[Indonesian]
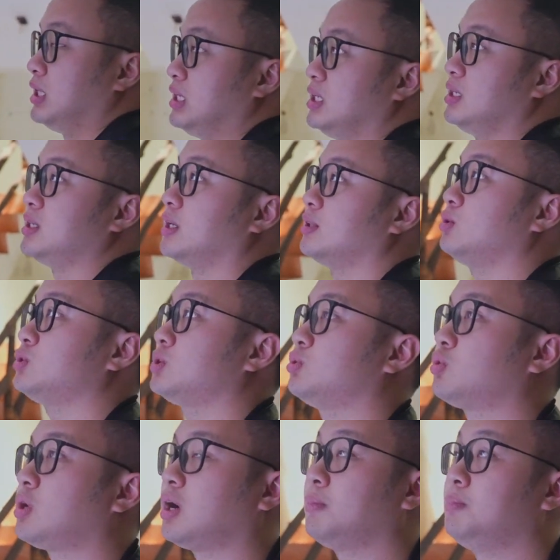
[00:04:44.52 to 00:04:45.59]
Tingginya itu
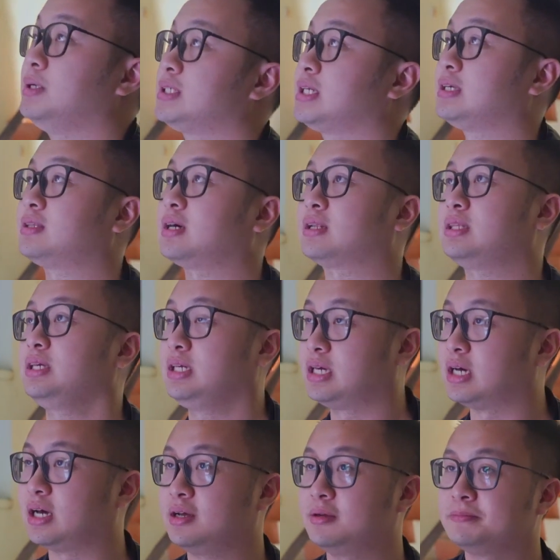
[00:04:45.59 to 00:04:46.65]
kurang lebih sekitar
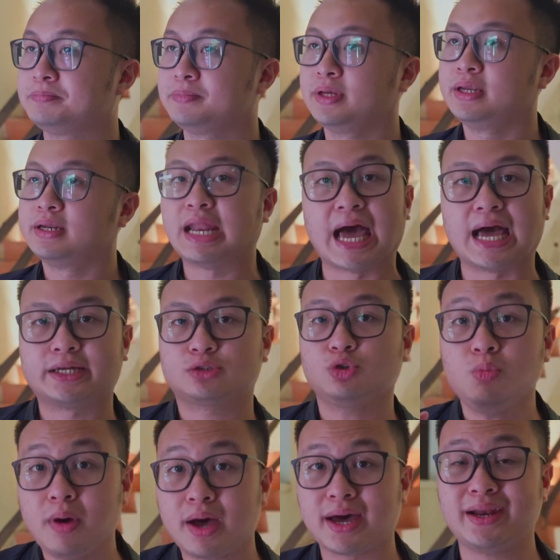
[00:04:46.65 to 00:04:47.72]
tiga. Nah,
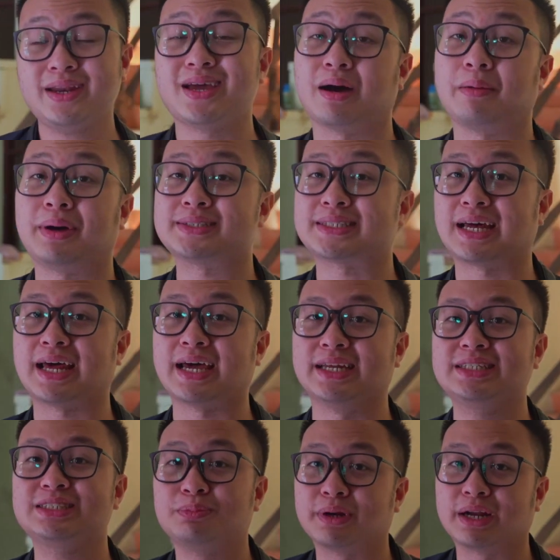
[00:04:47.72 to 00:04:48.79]
cuman yang masalah
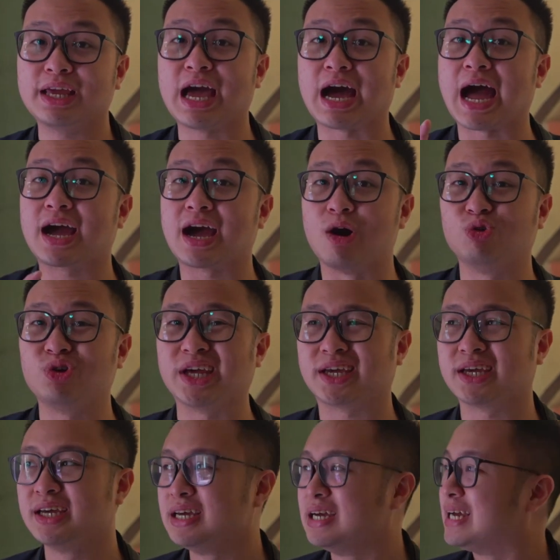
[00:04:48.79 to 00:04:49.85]
ini sebenarnya yang agak unik
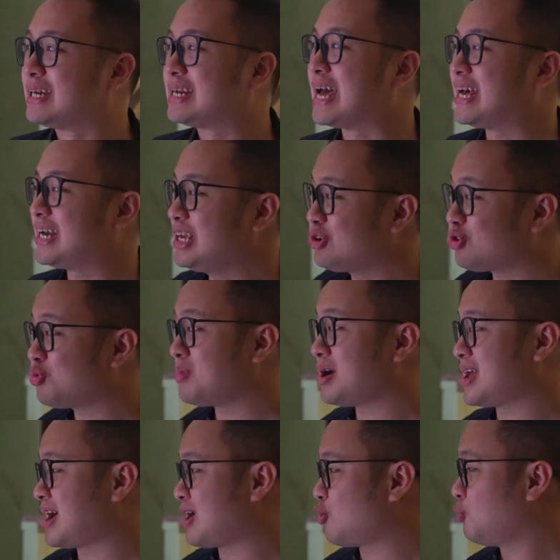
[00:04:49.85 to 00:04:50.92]
dari rumah
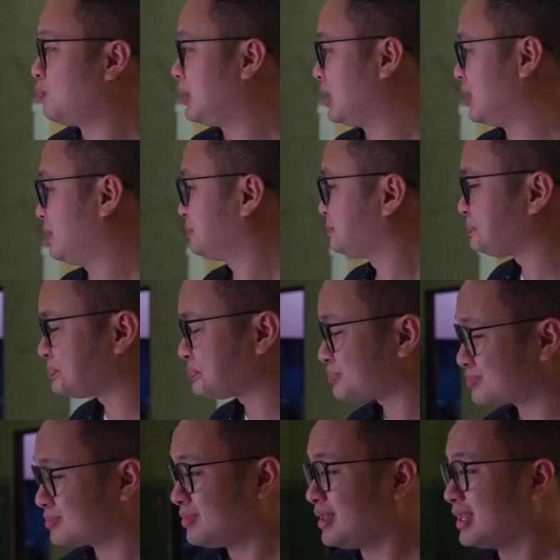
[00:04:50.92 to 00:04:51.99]
yang aku beli
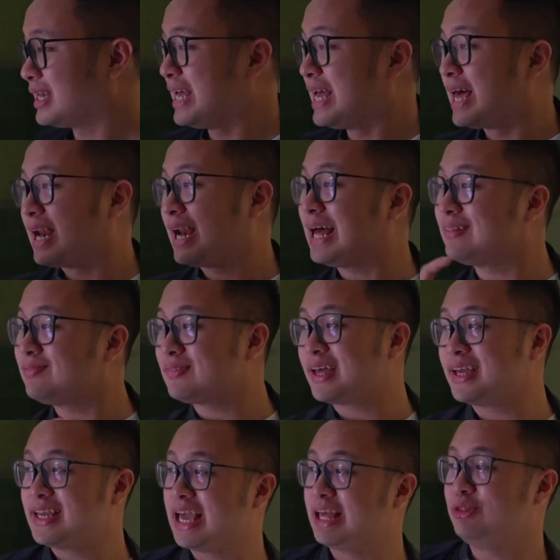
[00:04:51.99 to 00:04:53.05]

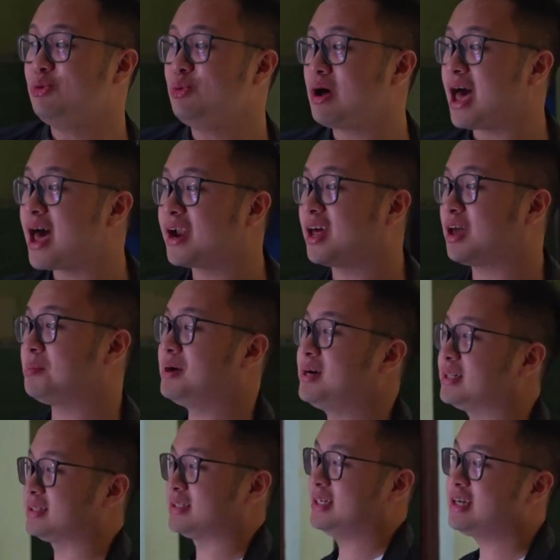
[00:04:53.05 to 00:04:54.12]
lantainya itu aneh
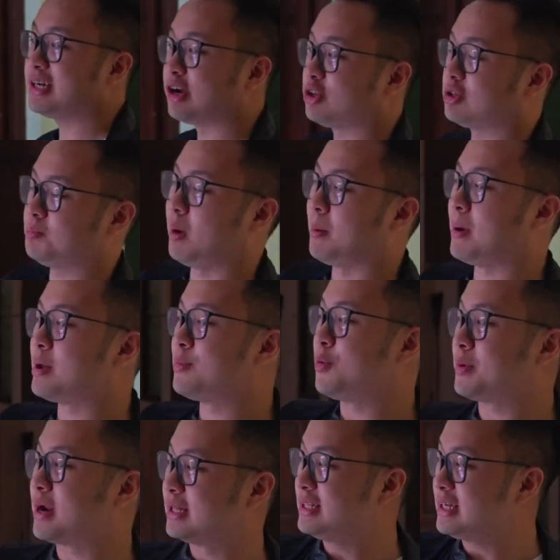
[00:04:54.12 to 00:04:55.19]
banget jadi kalau bapak ibu
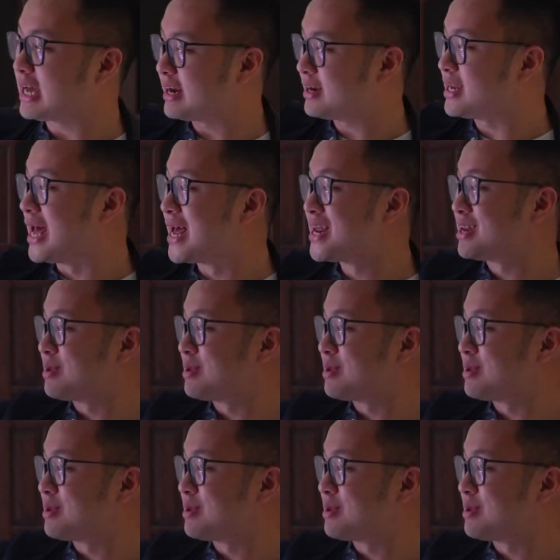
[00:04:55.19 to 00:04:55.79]
perhatikan dari